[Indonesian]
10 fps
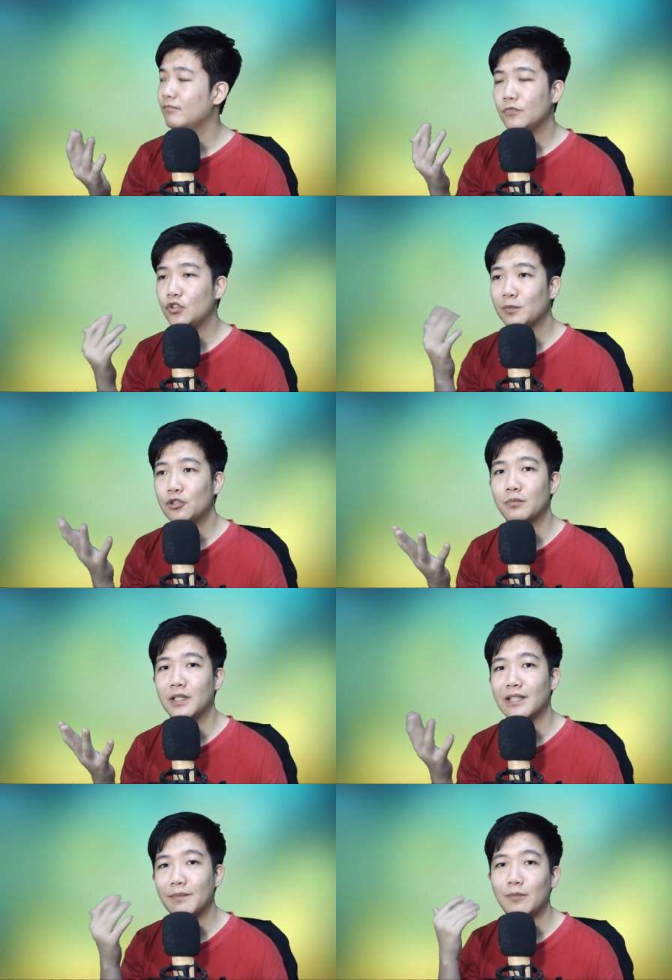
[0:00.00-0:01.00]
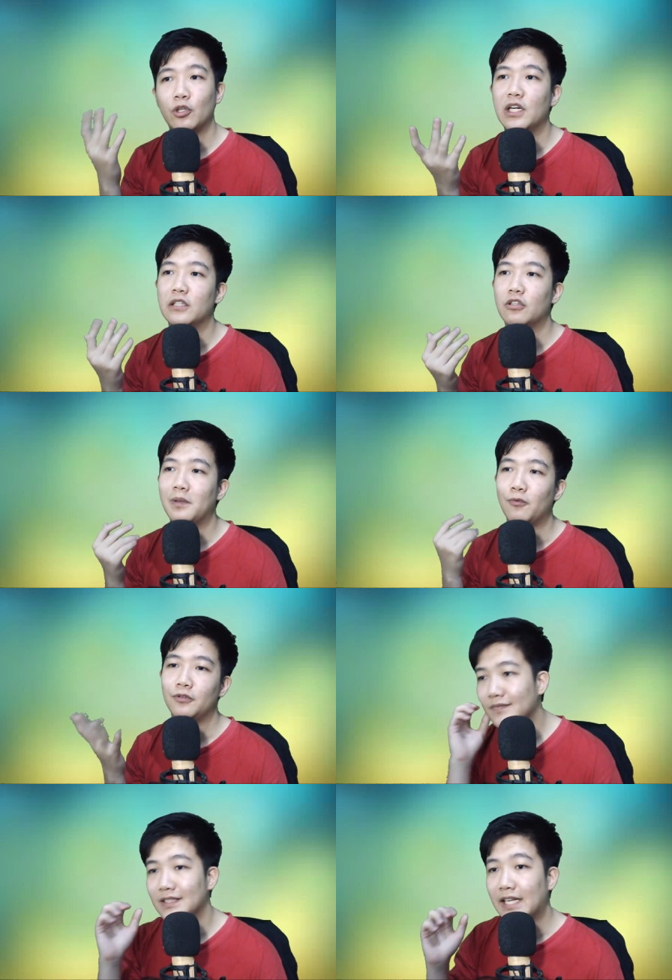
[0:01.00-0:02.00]
cuma-cuma tanpa modal atau
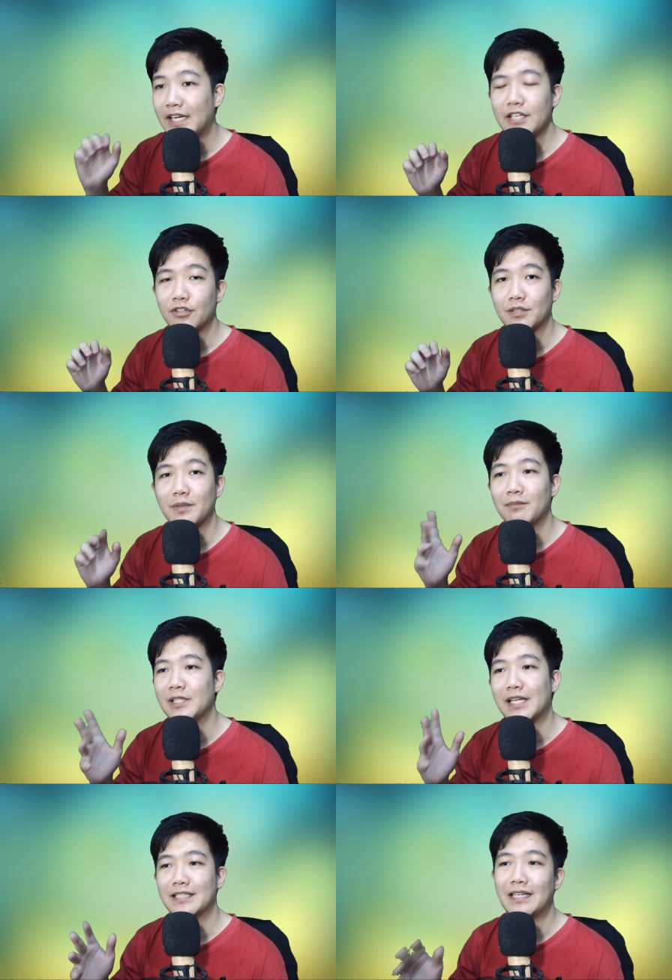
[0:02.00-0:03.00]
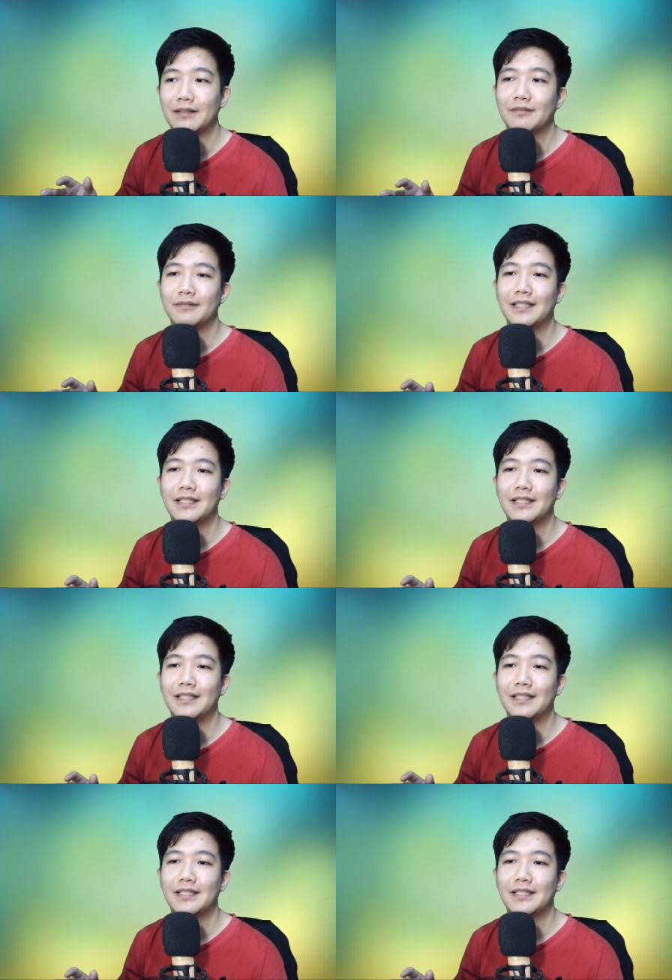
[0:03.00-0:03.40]
apapun dan ini juga sebenarnya menjelaskan